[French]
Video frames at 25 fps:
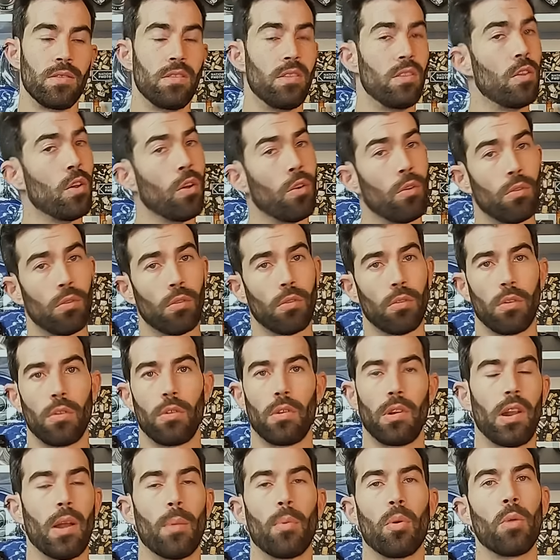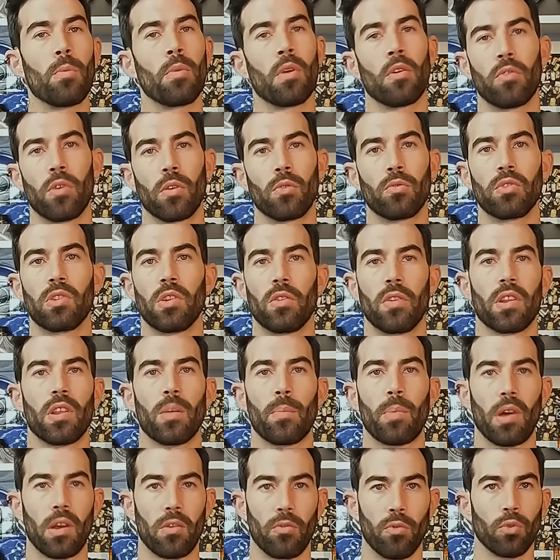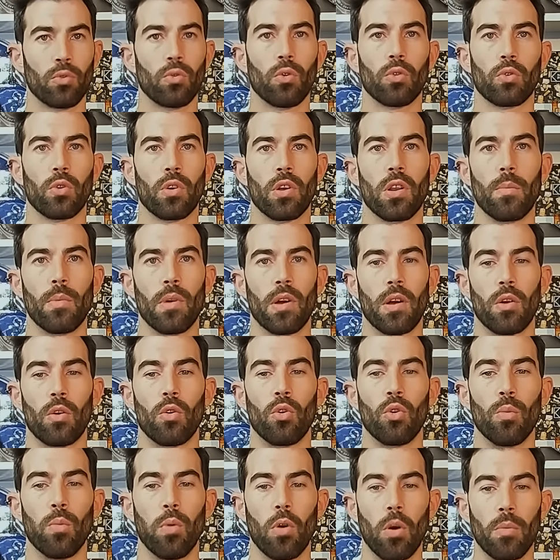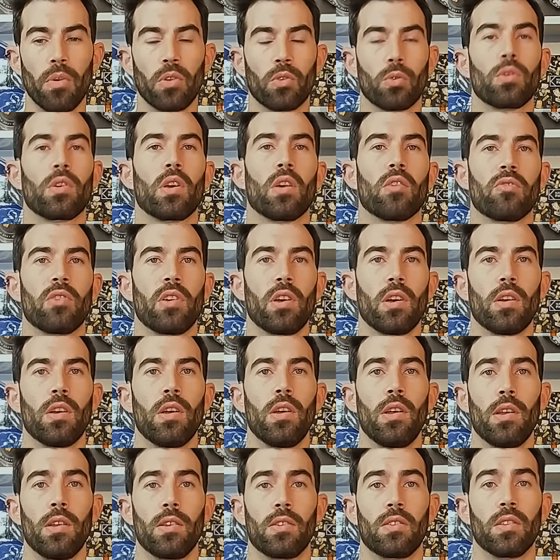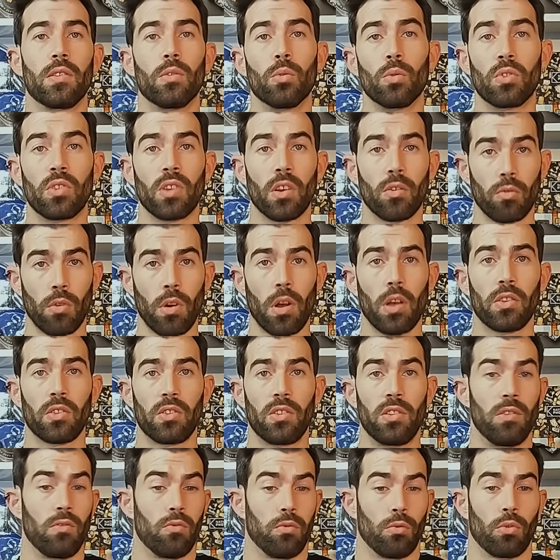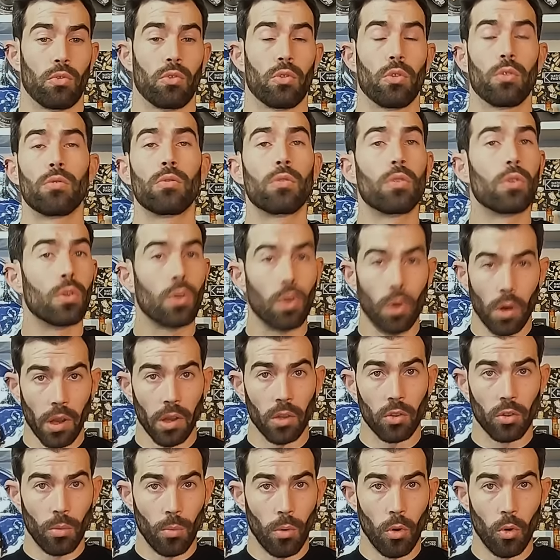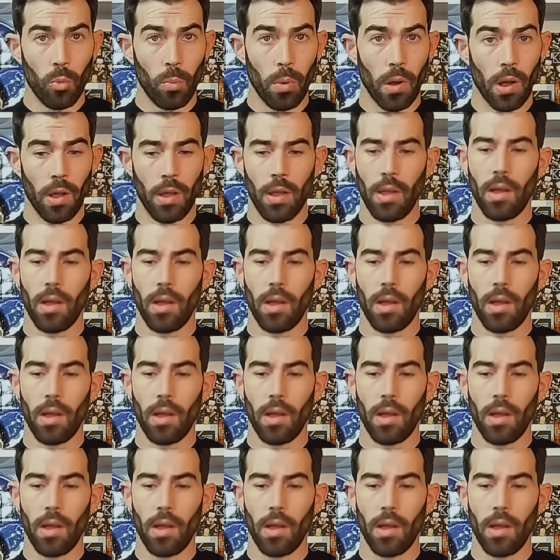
Non, la première fois que vous avez un appareil photo entre les mains, le premier truc à faire, c'est de savoir s'il fonctionne correctement ou pas,